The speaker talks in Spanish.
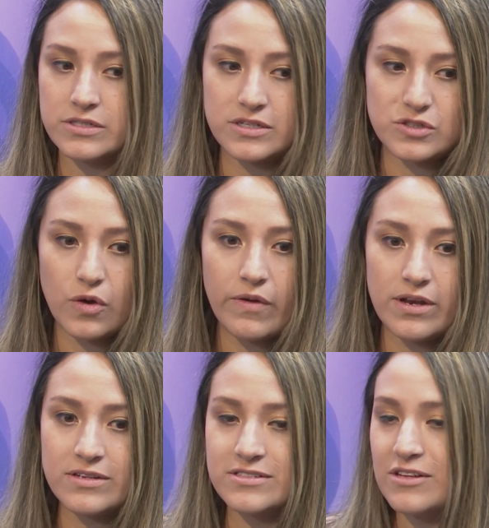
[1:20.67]
chicas
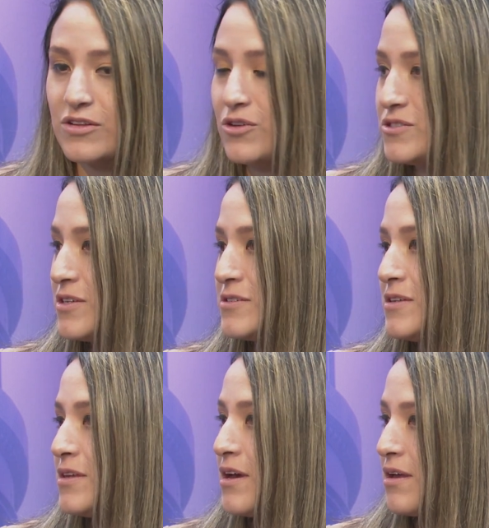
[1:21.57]
jóvenes que no se
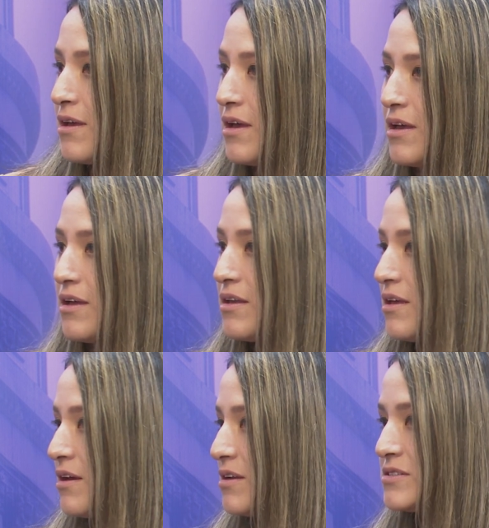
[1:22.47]
decidía qué
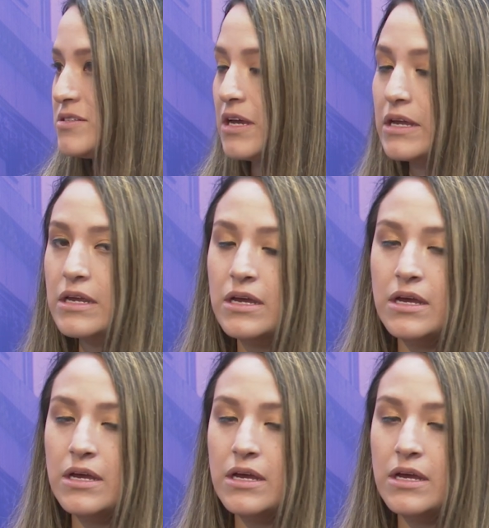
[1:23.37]
querían hacer.